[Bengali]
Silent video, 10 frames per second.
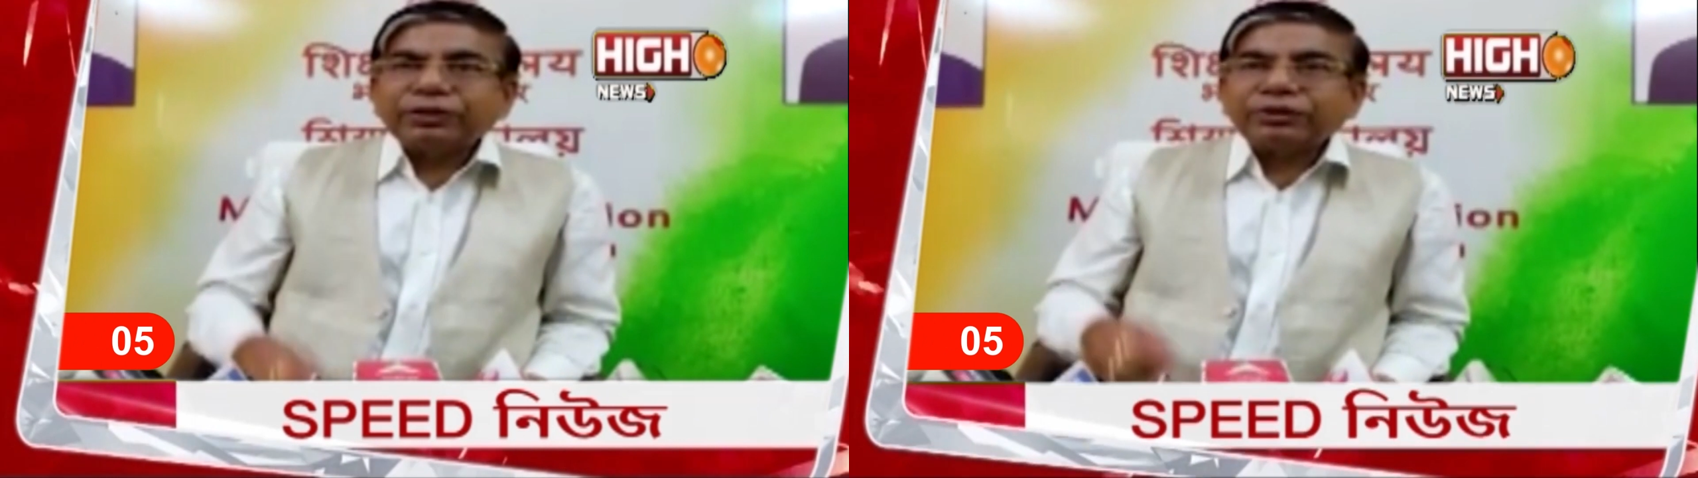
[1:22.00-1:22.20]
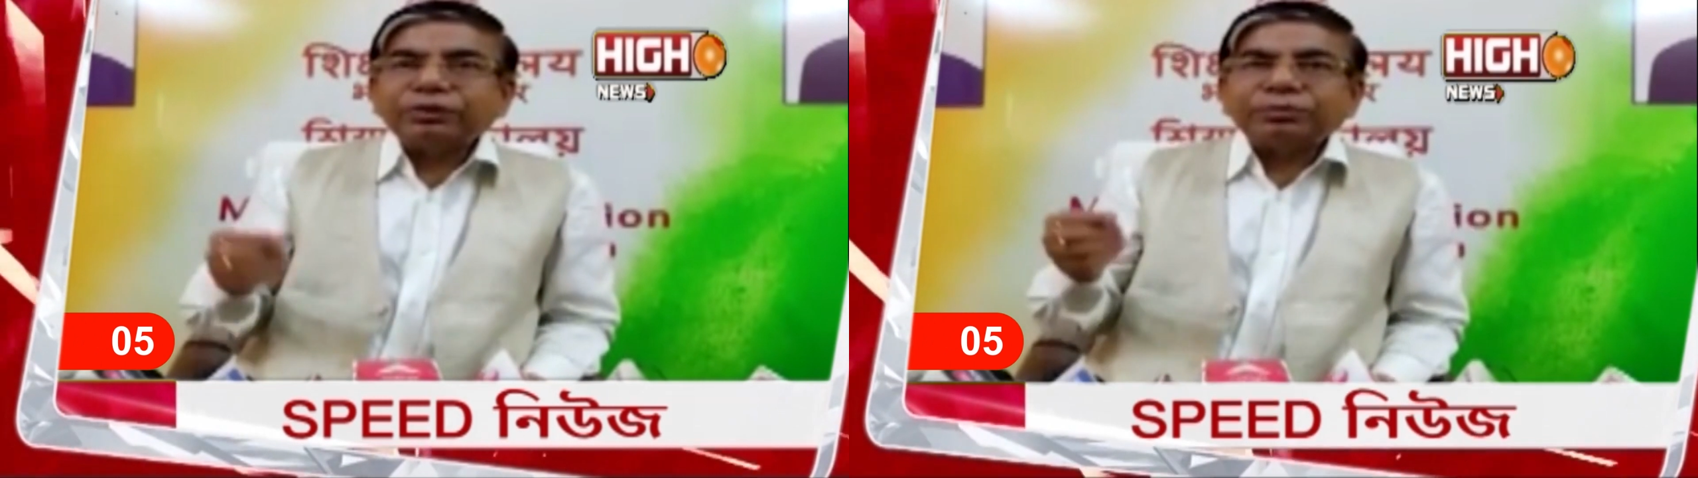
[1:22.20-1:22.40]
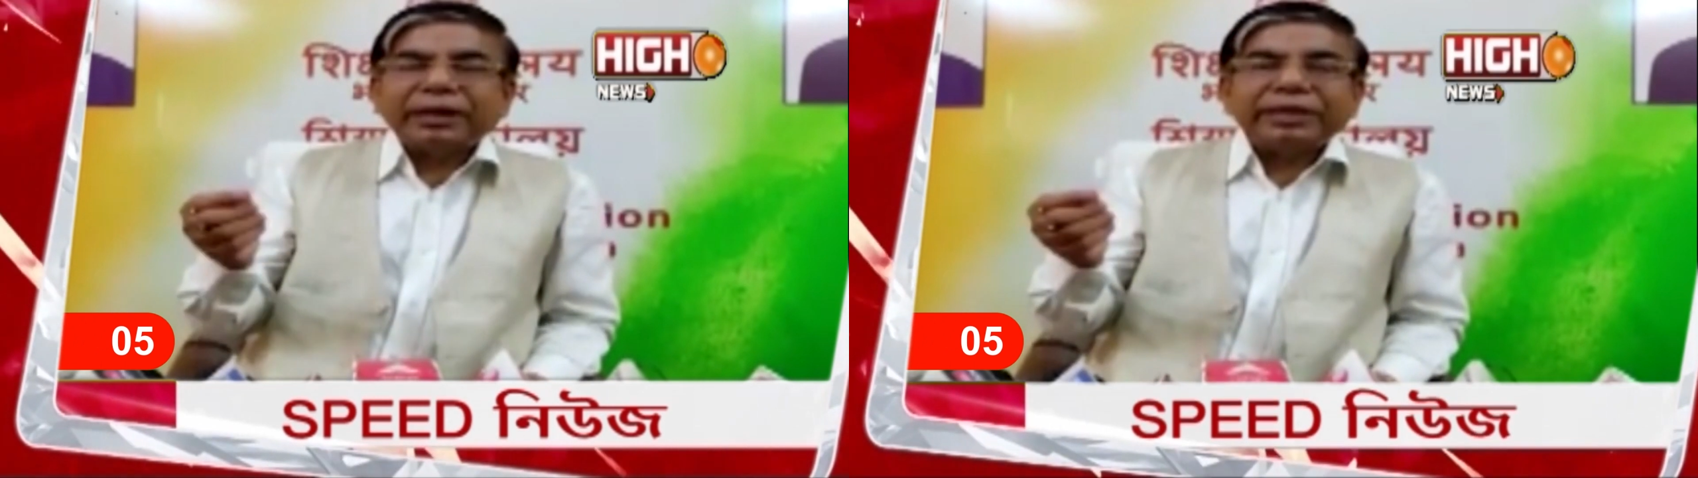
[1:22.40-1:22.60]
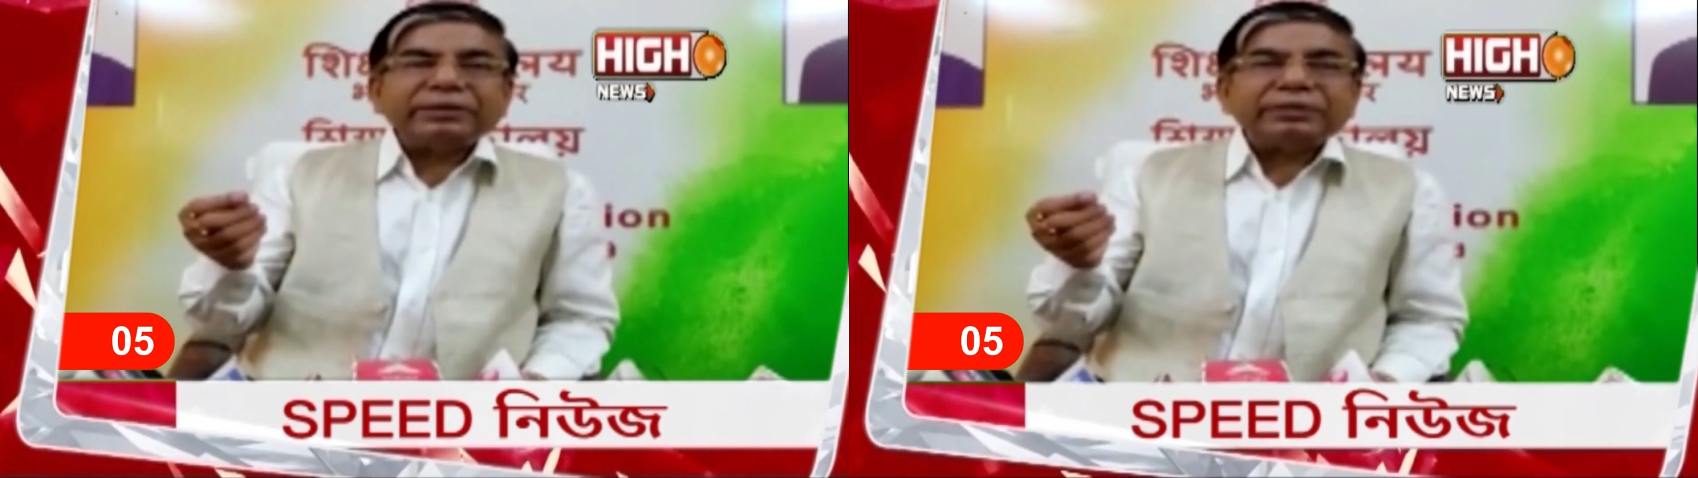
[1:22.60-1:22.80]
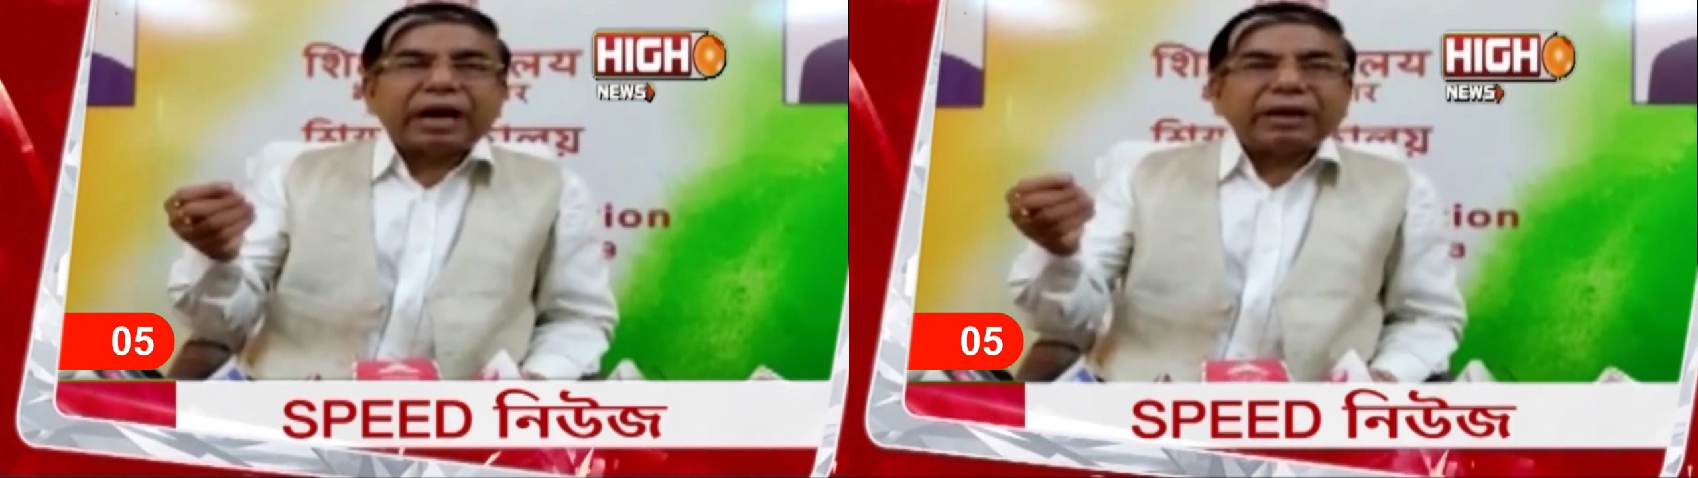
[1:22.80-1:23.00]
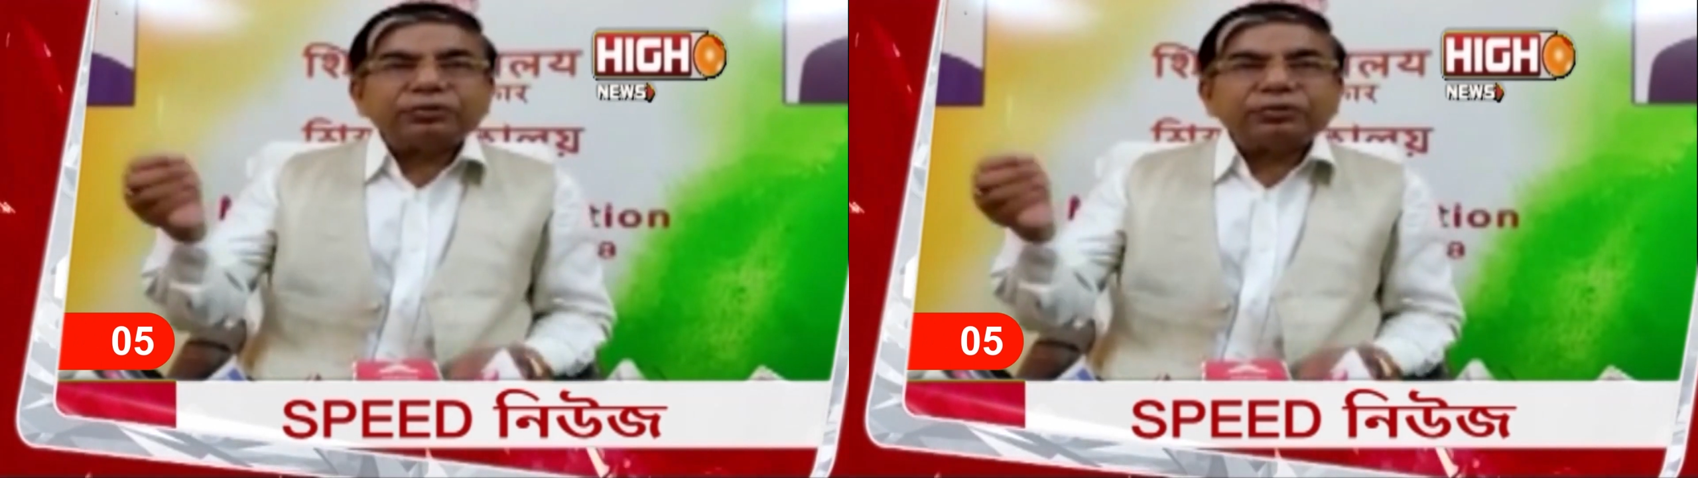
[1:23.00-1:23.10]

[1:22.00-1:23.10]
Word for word: কেন্দ্রীয় প্রতিমন্ত্রী